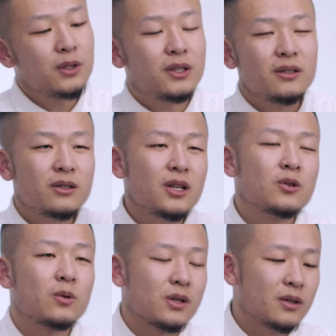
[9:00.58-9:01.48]
得其实这
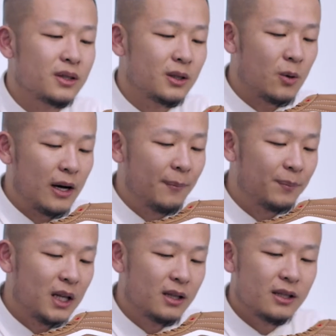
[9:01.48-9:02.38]
种设计的话，
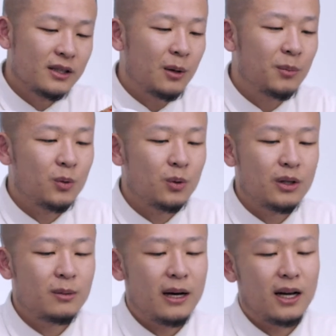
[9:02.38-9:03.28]
相比于
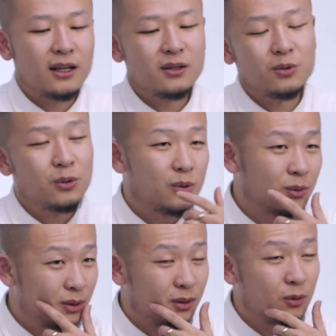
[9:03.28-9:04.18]
你把所有的
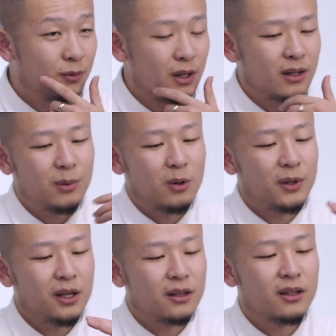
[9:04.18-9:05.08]
东西都放在表
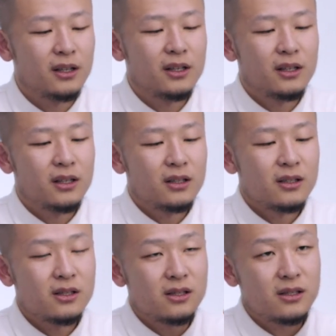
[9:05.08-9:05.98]
面，
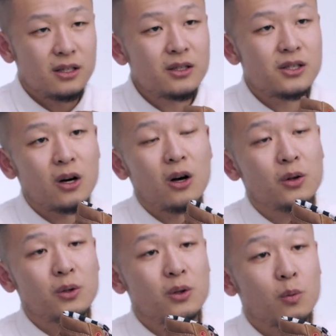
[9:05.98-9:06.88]
是真的是要好
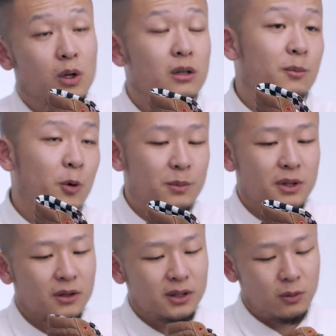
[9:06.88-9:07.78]
很多的。我个人会比
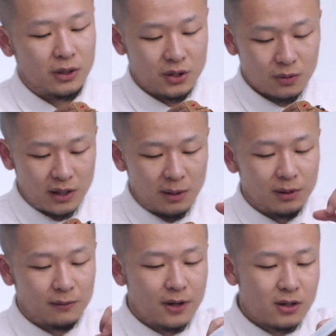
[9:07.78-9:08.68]
较喜欢这种联名
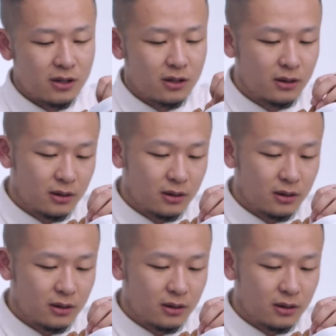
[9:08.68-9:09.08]
的方式，